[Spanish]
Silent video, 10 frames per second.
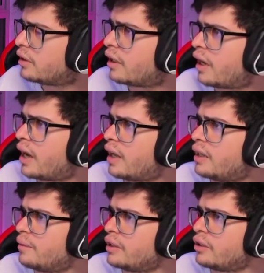Hacka el
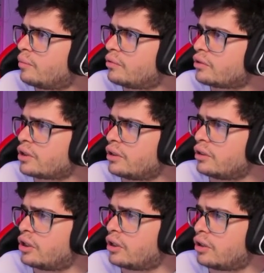Demente 2.0.
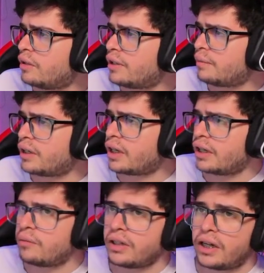No, jodeme que me
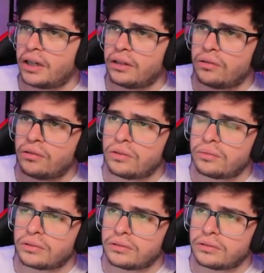hackearon mi canal de YouTube.